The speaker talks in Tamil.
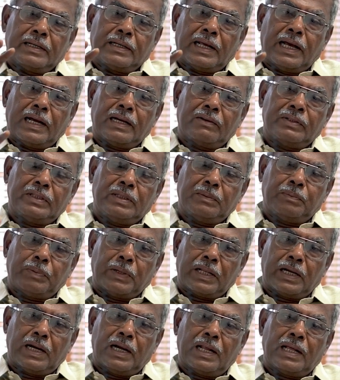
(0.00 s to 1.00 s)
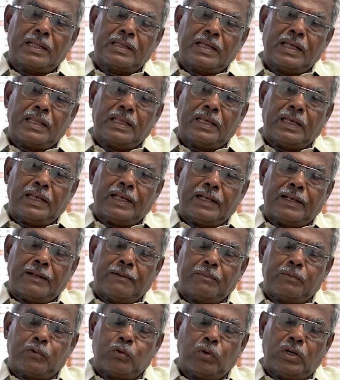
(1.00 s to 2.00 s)
நாங்கள் வந்து பதினாலாம் தேதி
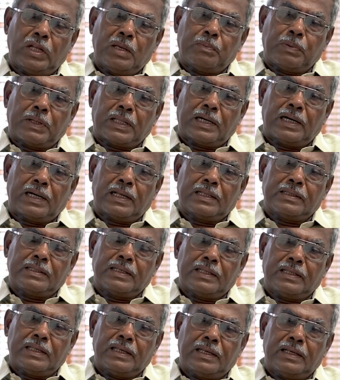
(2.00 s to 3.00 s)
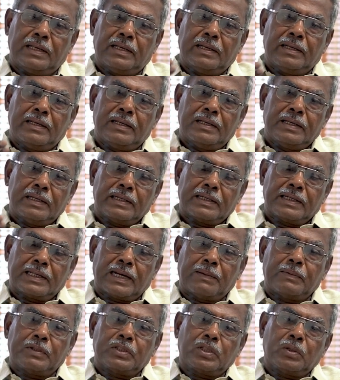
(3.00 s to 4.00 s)
ஜூலை பதினாலாம் தேதி
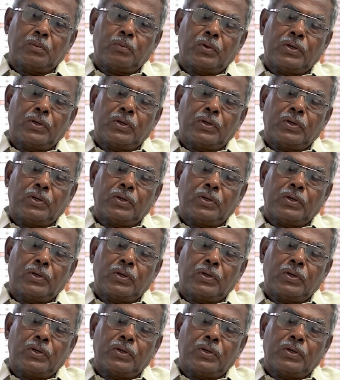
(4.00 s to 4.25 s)
கிராமத்துக்கு